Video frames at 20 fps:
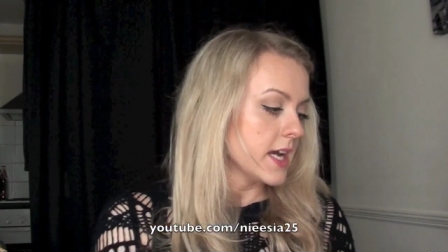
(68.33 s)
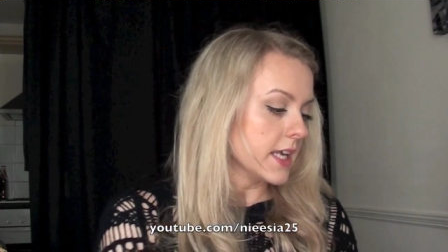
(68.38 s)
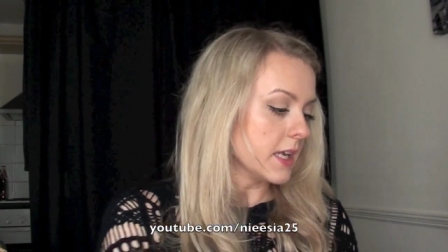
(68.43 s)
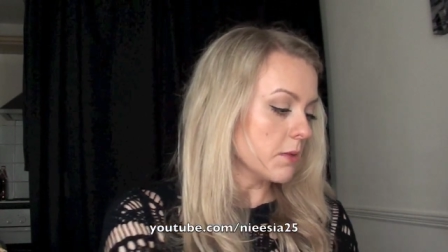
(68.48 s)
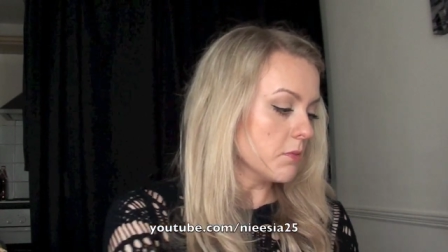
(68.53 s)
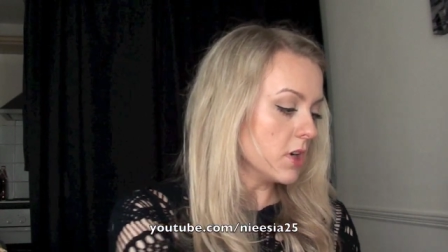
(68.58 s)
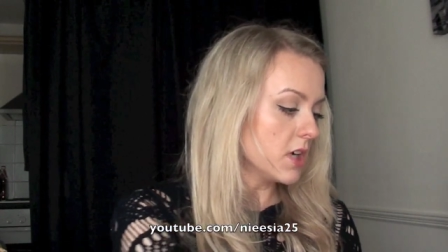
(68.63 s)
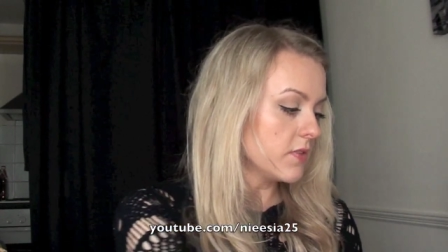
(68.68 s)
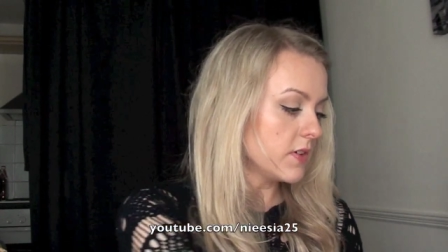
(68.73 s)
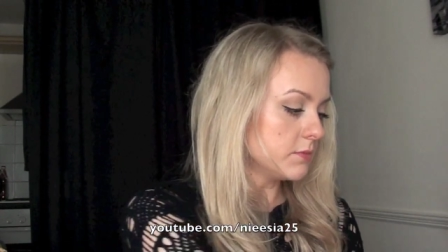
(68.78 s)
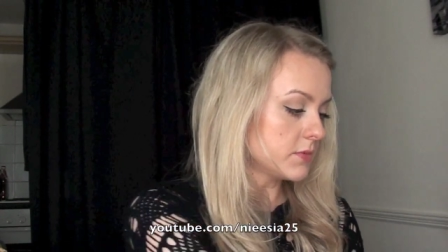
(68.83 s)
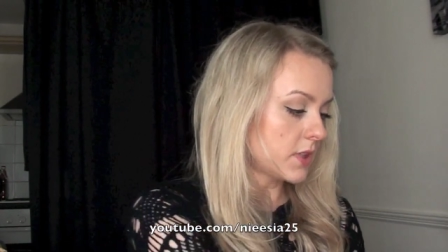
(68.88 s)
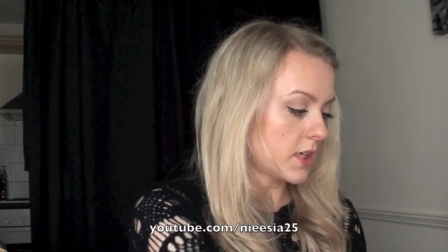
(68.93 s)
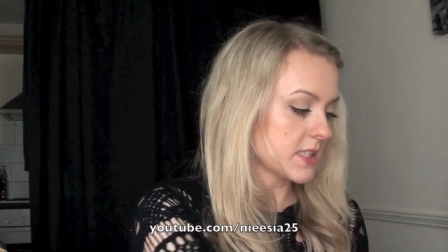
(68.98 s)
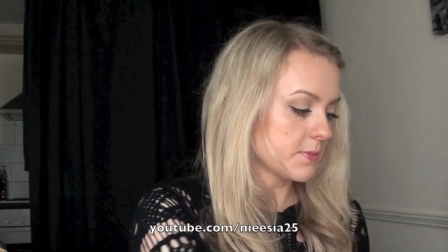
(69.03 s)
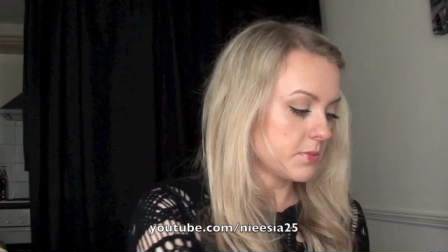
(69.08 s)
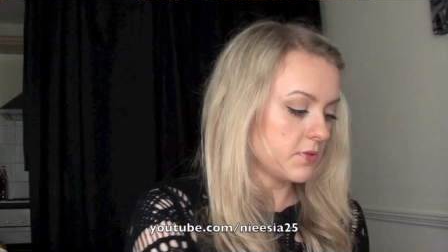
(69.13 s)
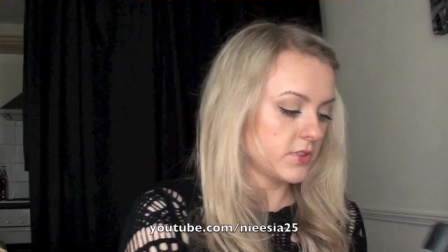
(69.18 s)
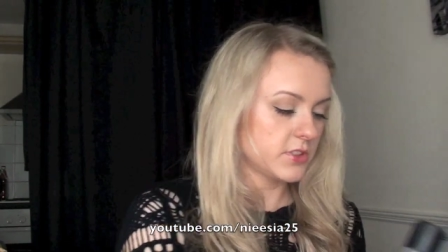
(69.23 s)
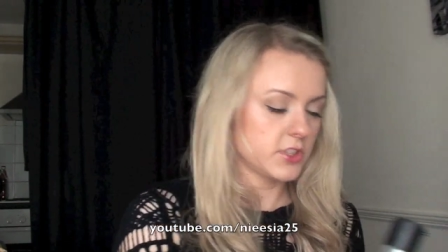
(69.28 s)
I mogę Wam
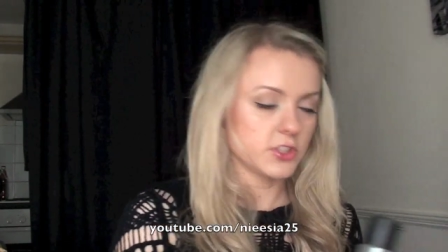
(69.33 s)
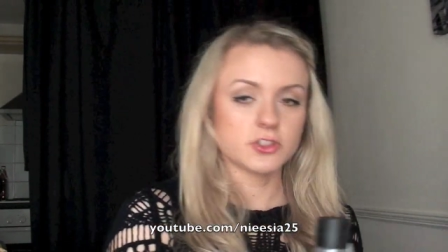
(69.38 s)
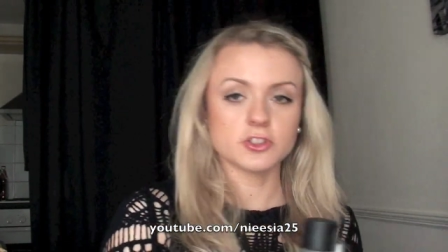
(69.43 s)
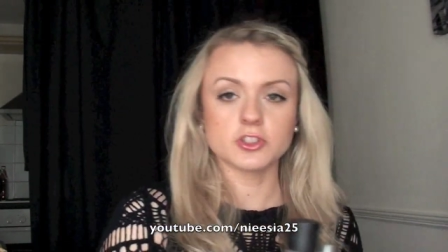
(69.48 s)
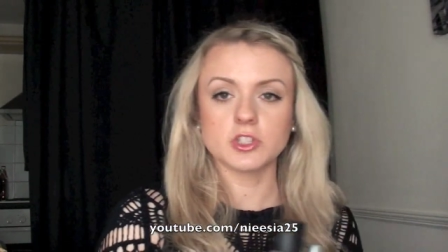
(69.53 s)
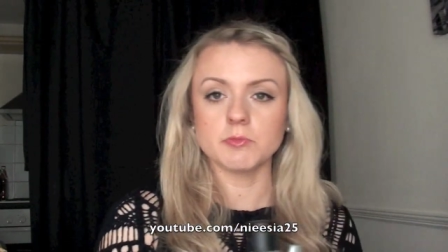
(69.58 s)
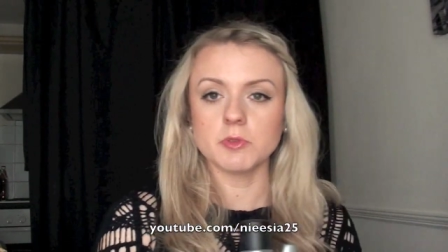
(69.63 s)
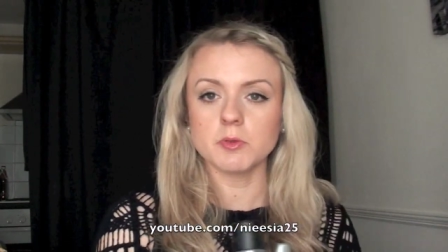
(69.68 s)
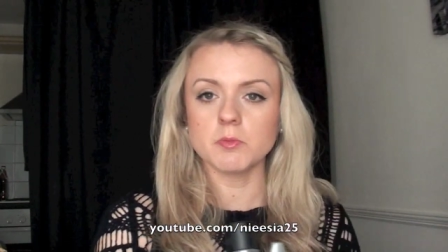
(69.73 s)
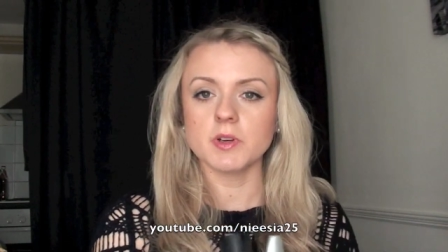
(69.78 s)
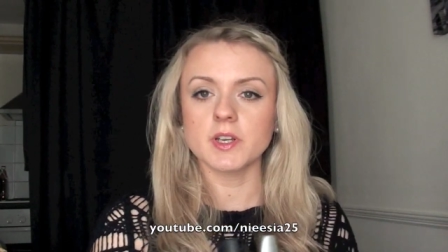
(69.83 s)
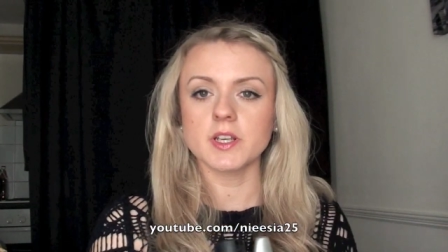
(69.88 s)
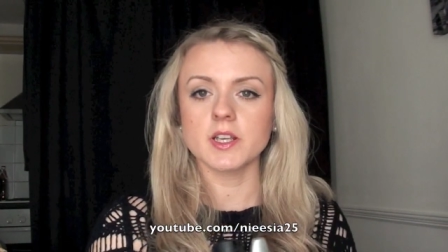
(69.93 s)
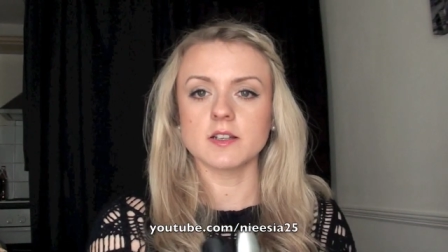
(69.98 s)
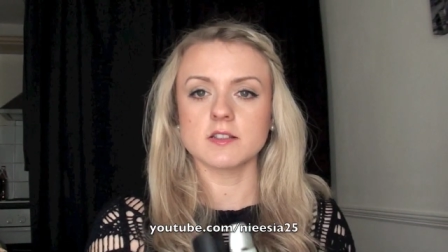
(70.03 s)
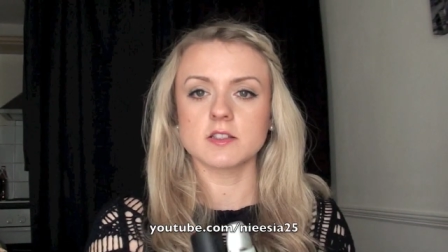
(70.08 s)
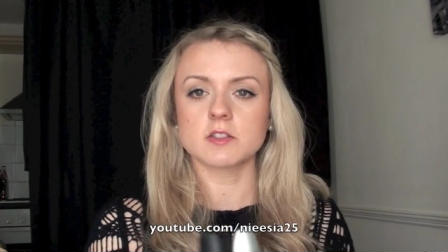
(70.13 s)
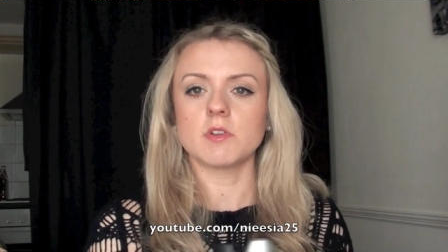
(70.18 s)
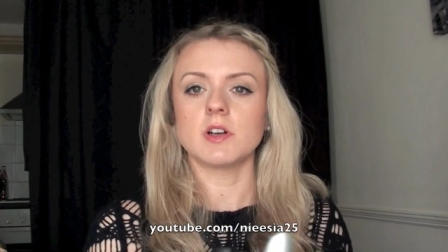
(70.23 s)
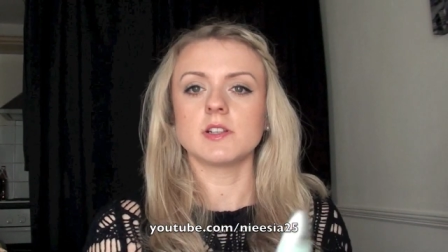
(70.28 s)
teraz powiedzieć, że mój
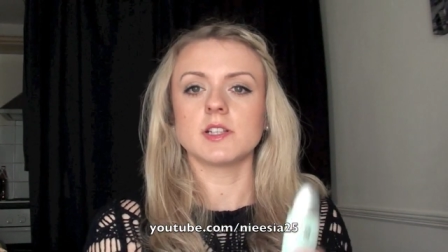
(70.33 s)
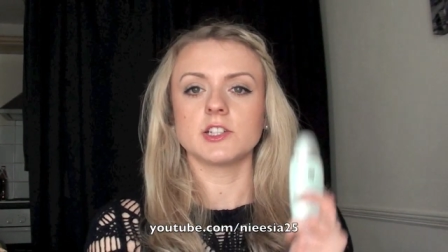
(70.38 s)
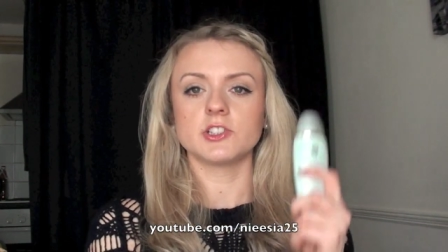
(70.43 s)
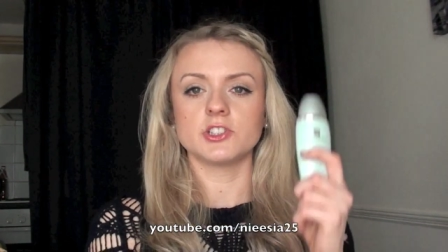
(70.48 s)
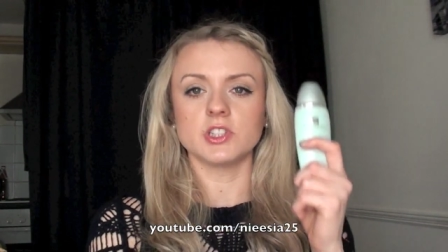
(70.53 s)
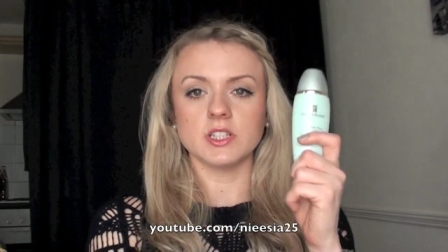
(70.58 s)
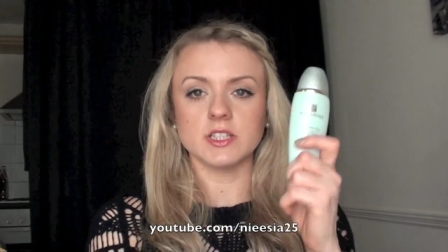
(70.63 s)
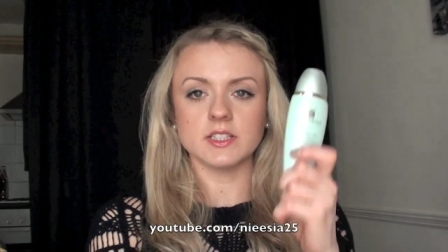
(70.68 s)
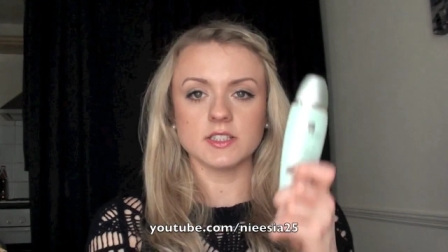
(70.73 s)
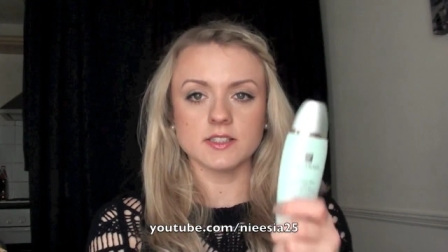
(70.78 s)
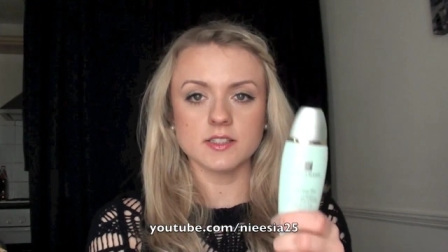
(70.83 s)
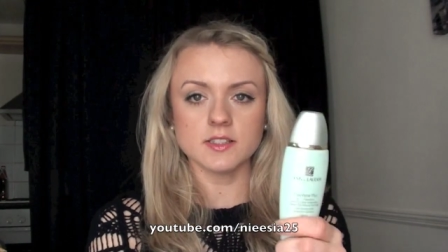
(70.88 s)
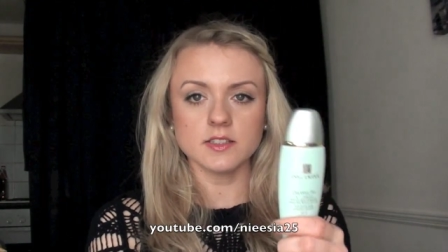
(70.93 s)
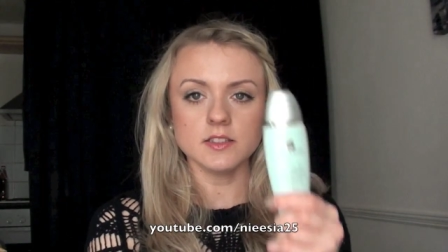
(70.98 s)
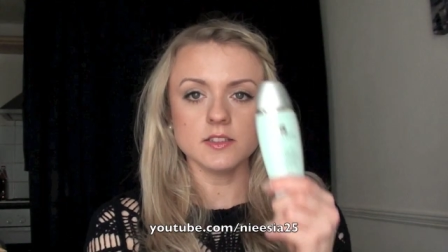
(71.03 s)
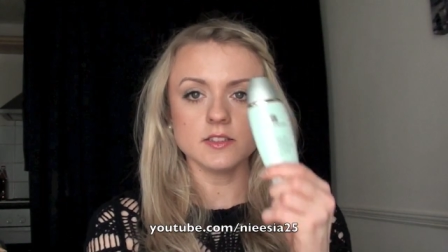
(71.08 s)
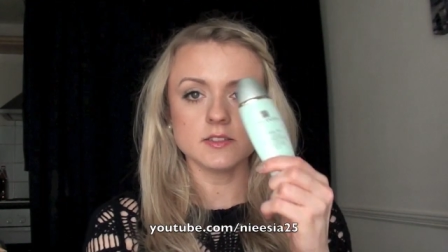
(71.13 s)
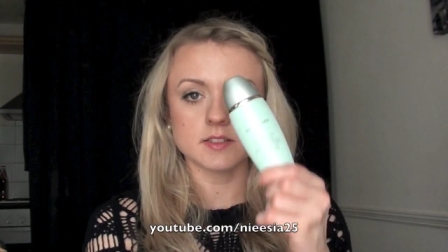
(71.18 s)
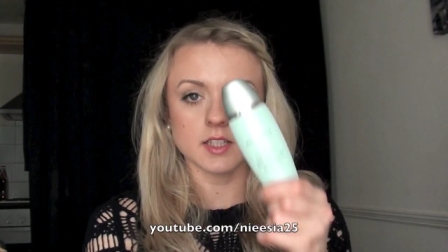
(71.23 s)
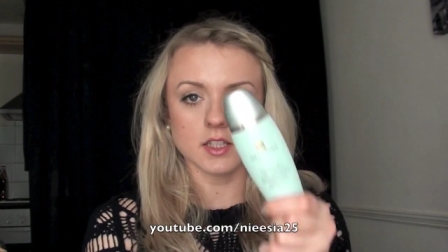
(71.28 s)
makijaż składa się
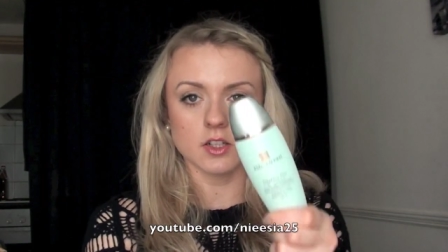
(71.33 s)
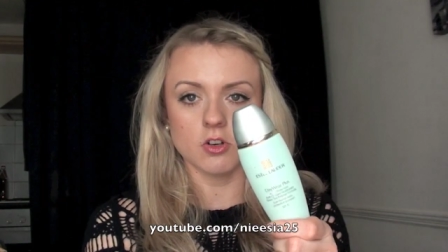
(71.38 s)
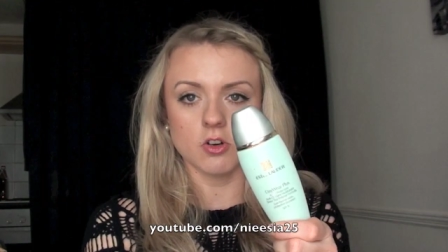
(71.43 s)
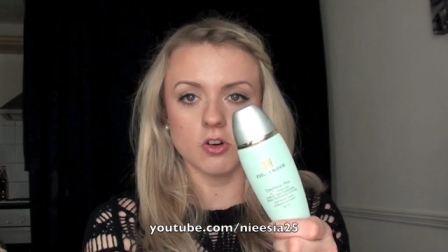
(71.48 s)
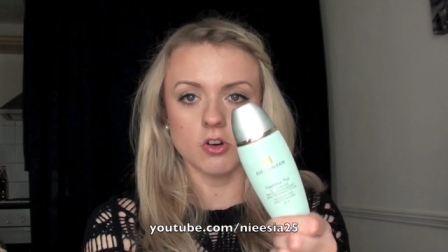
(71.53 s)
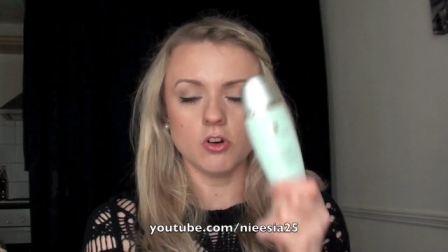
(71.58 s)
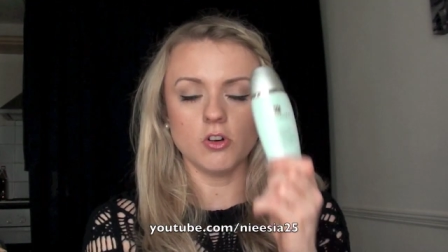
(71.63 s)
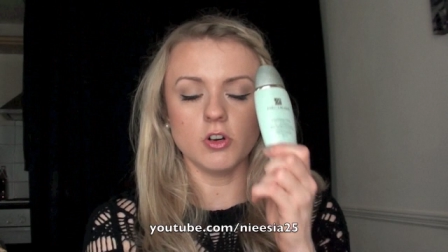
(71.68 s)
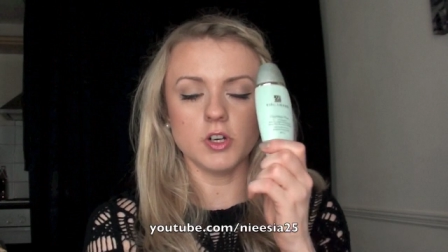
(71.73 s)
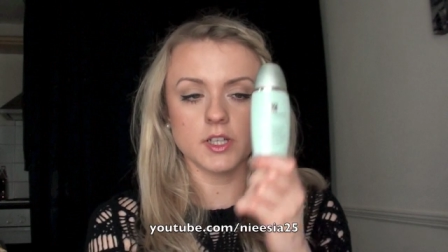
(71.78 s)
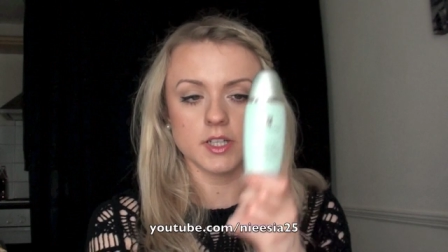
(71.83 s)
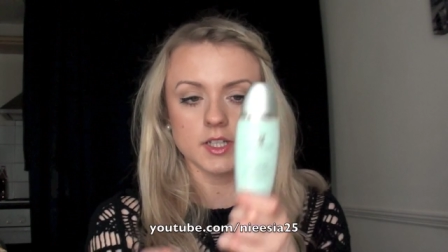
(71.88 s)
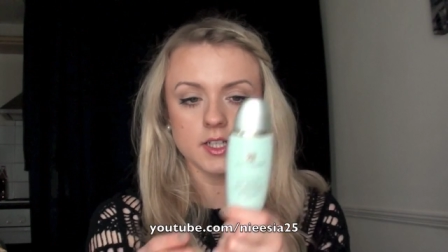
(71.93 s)
z tego